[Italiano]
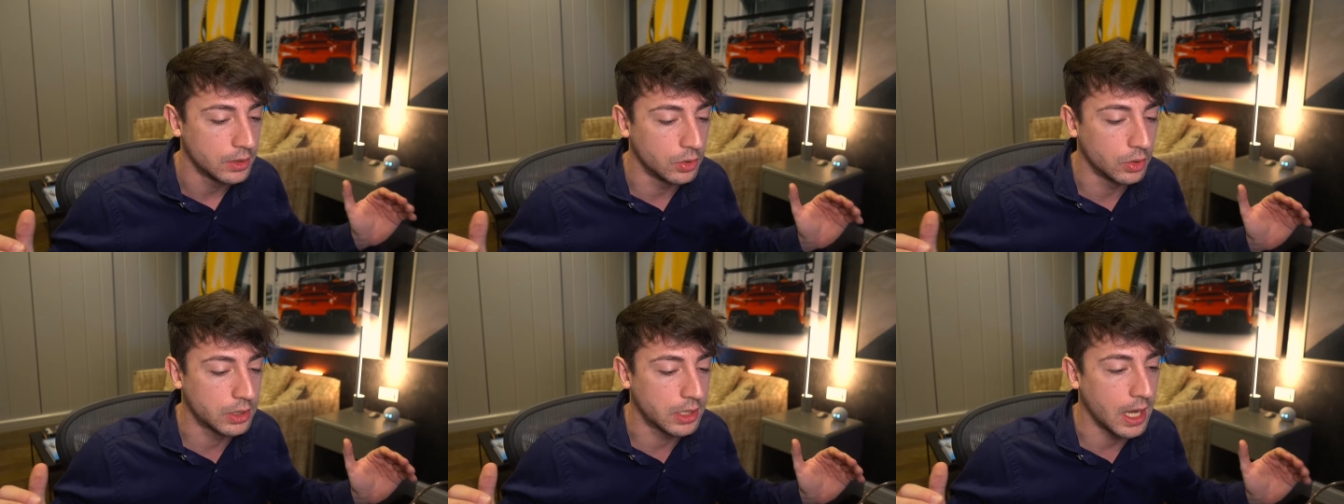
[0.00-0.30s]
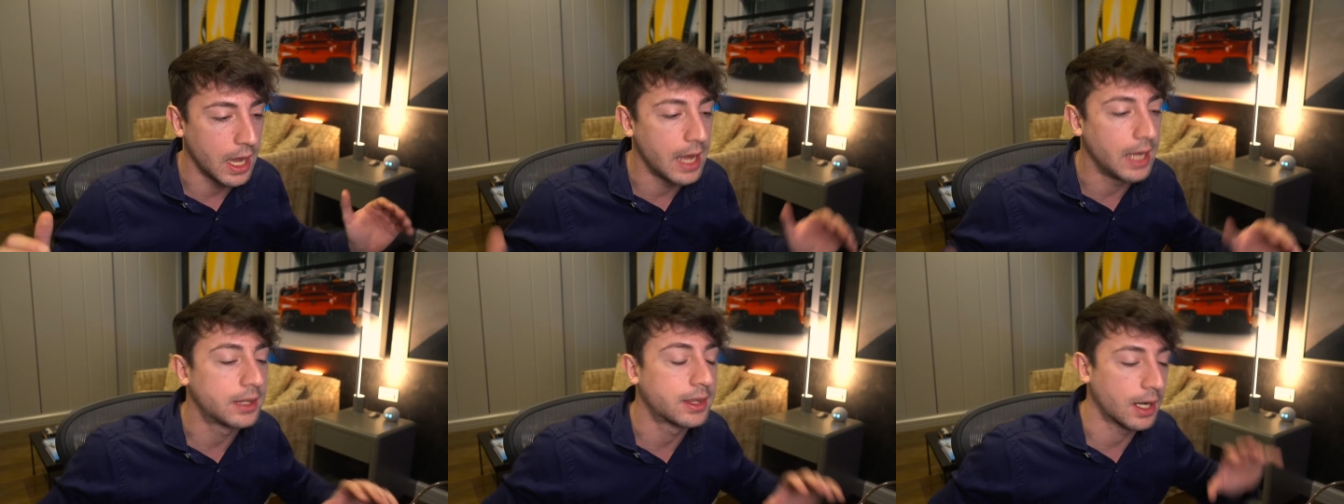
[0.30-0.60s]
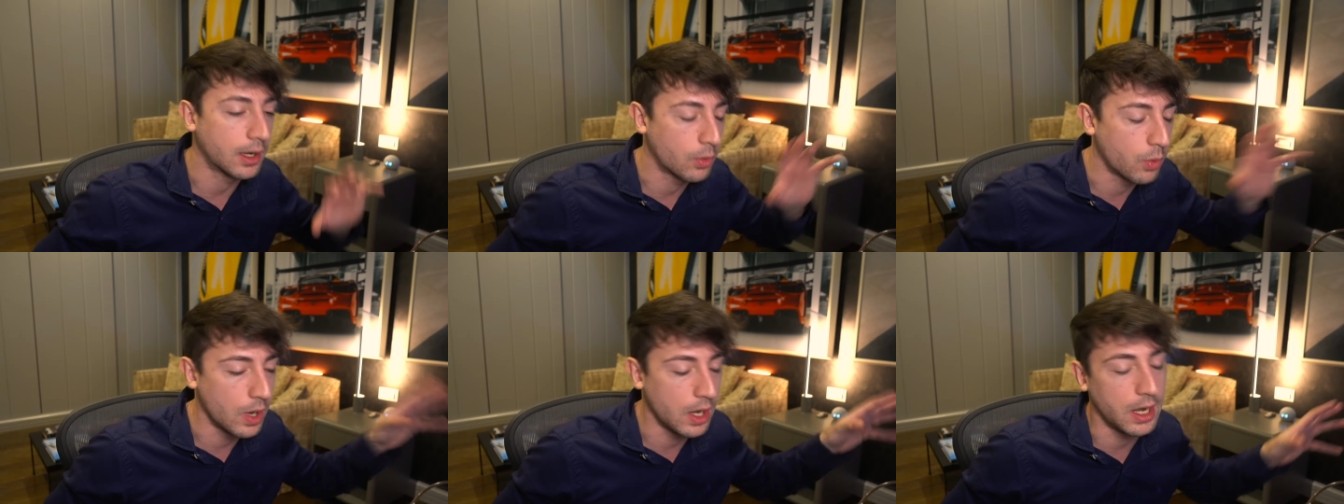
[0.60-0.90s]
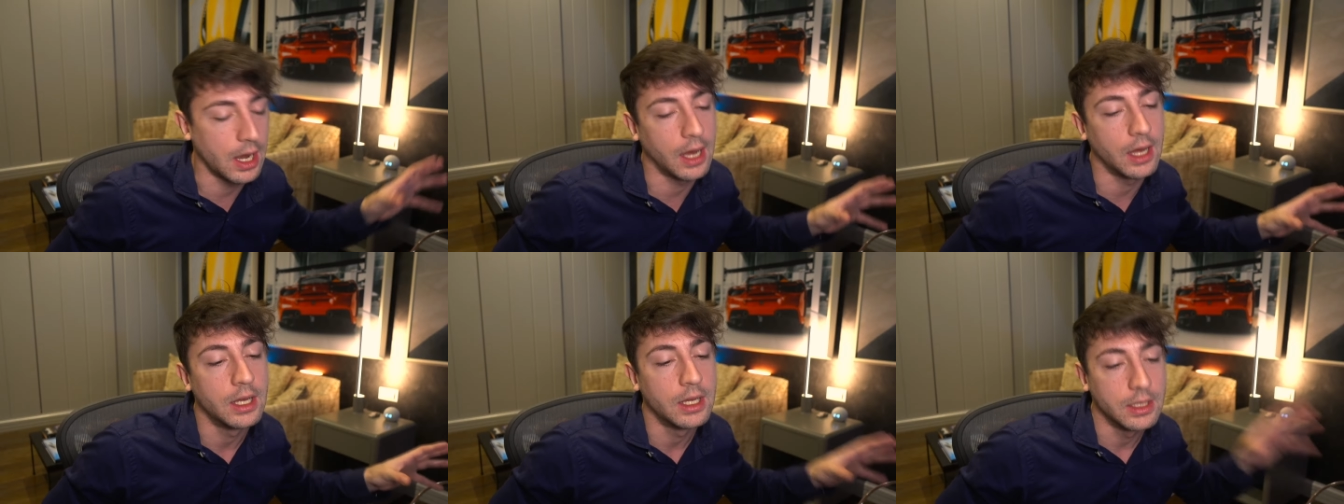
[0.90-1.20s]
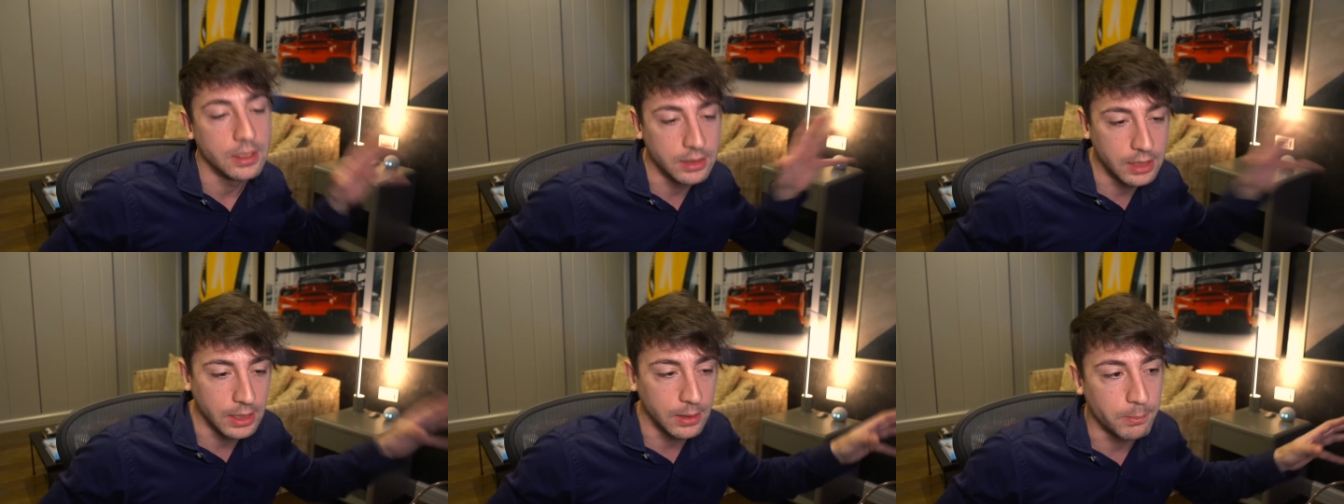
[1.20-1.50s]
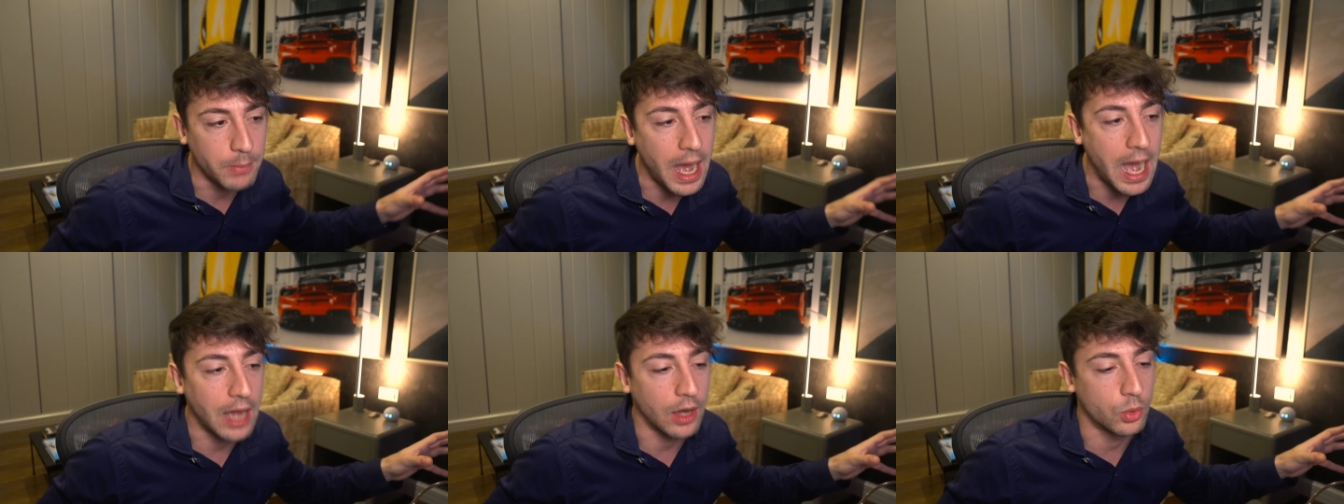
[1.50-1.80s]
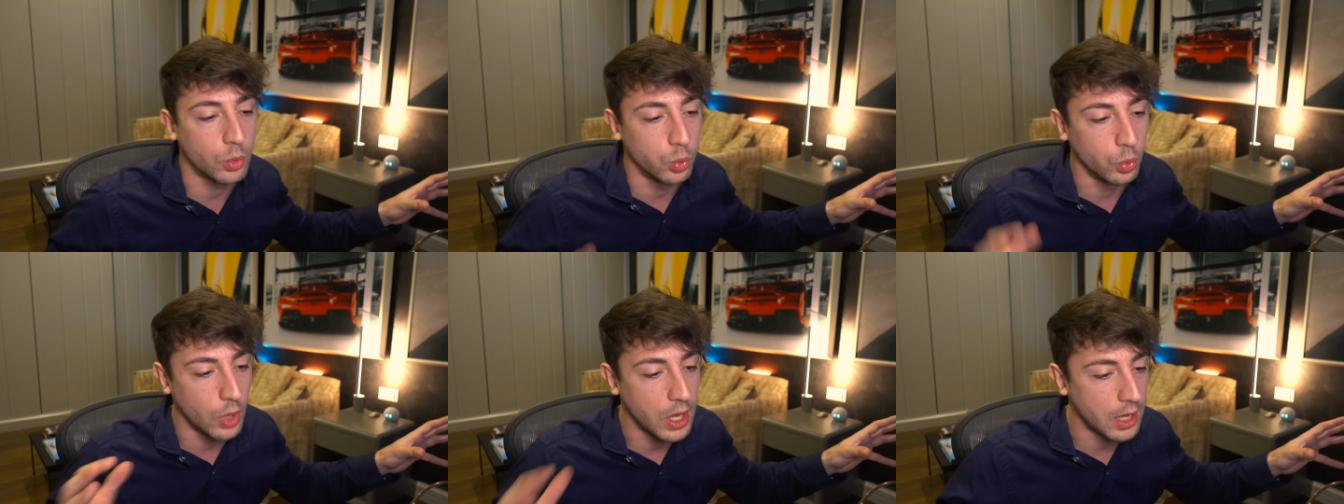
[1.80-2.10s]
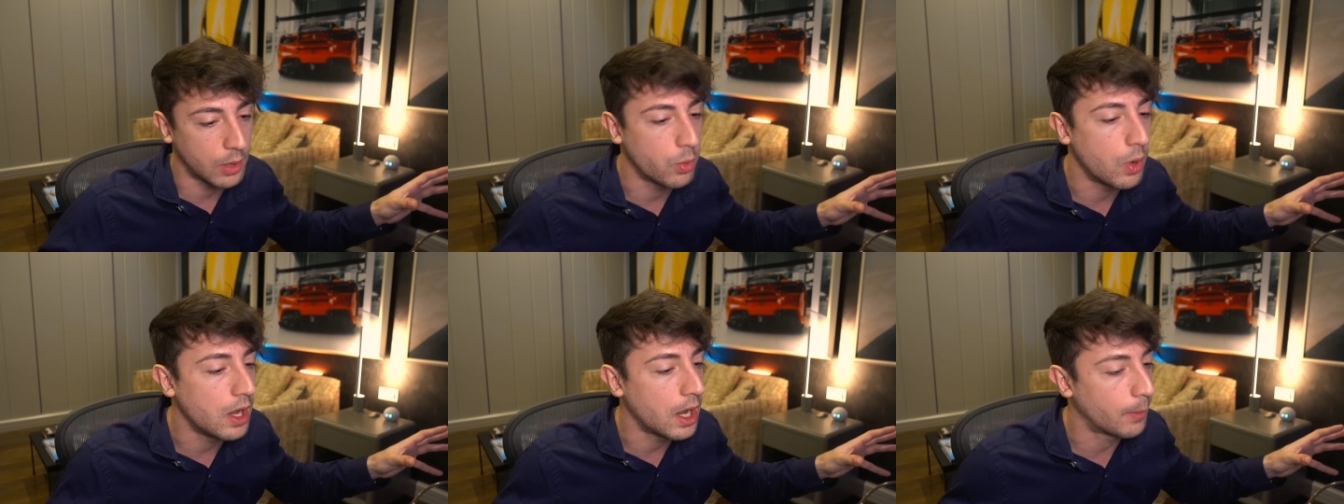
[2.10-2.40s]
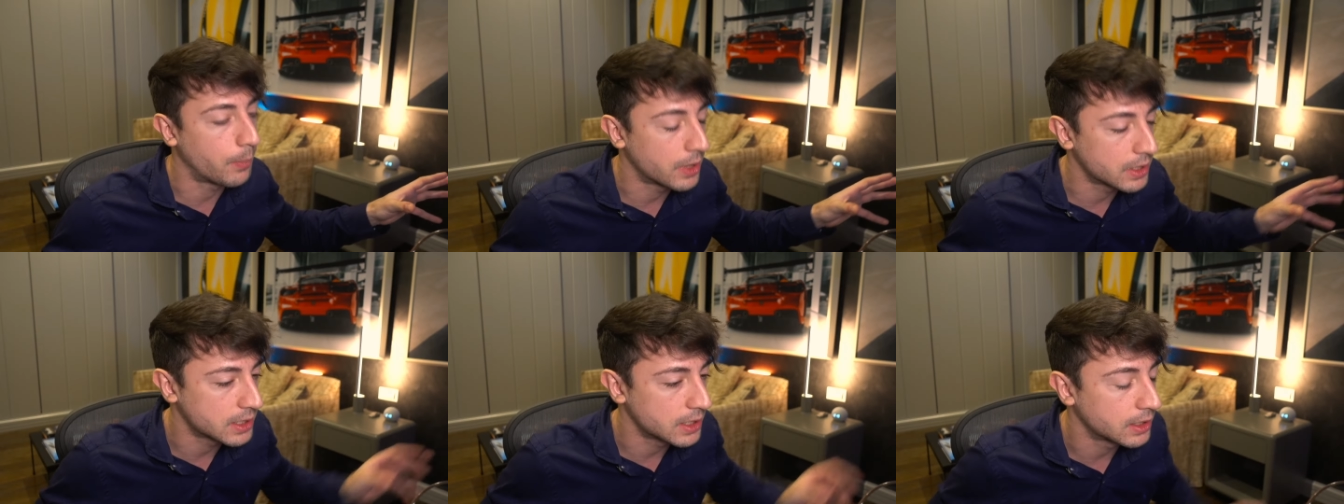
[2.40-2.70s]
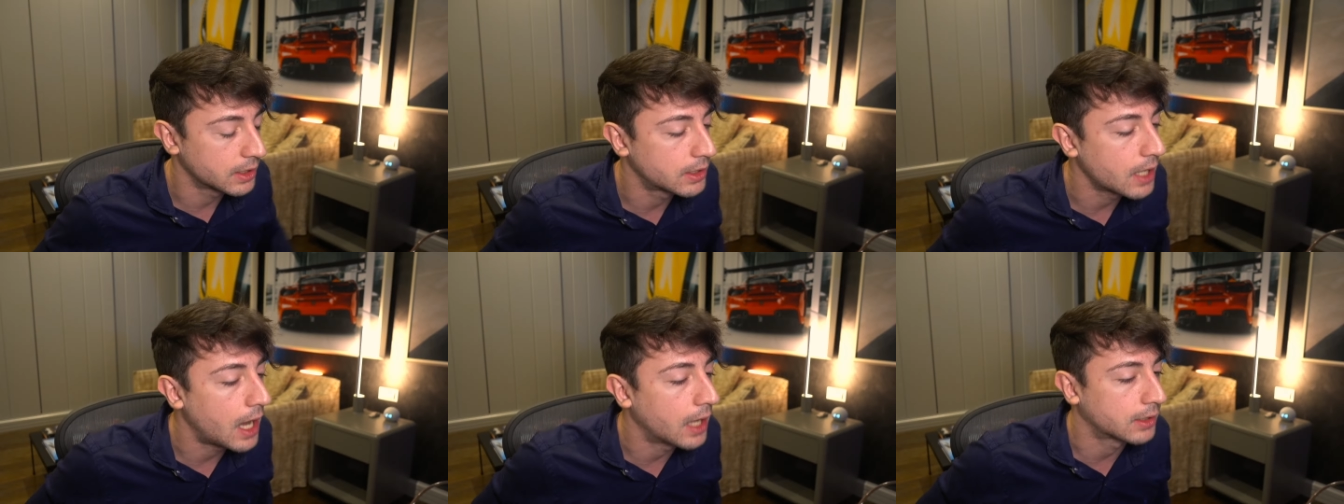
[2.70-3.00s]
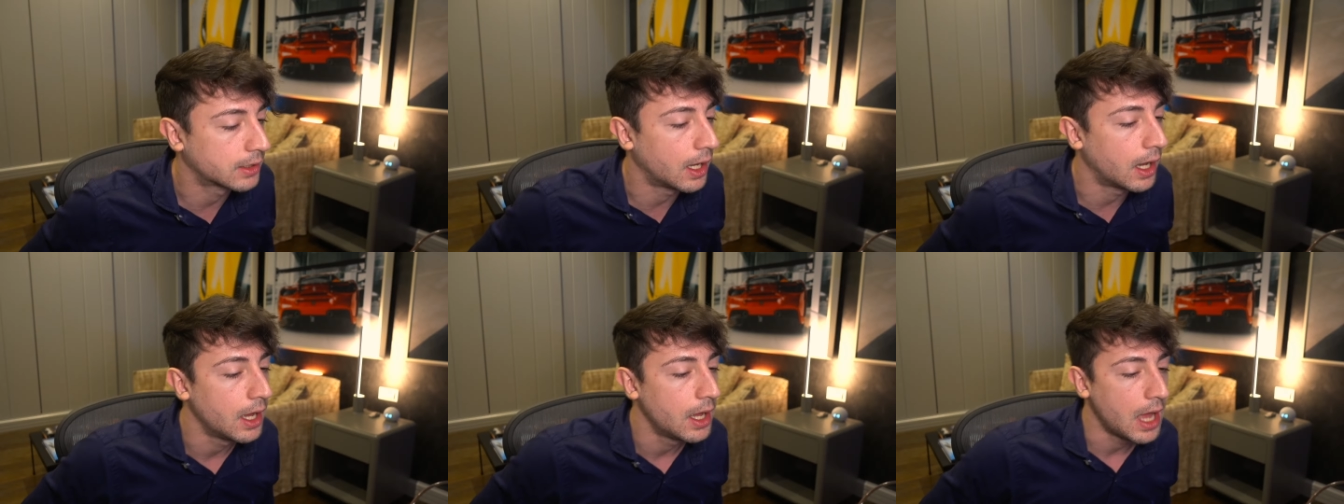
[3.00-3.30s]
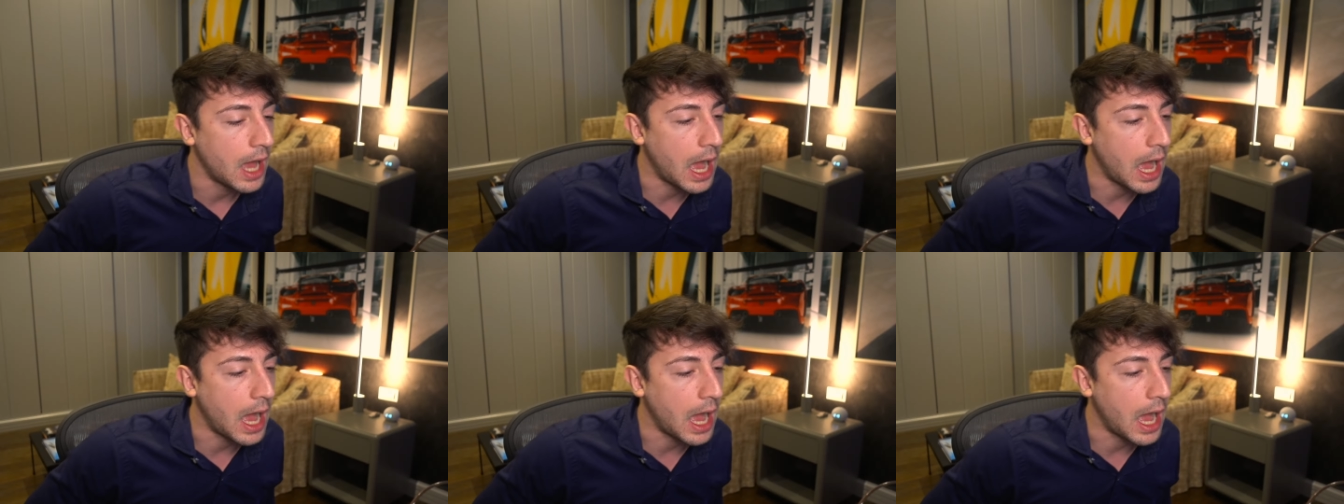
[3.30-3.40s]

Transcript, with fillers: ok, tra quella di Baku e quella presentata